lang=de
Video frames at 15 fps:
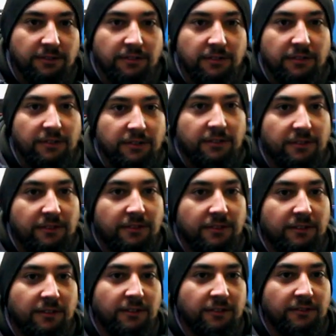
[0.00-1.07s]
Fast eine
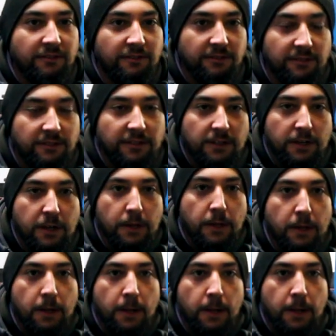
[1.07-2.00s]
Woche? Ja. Ja, du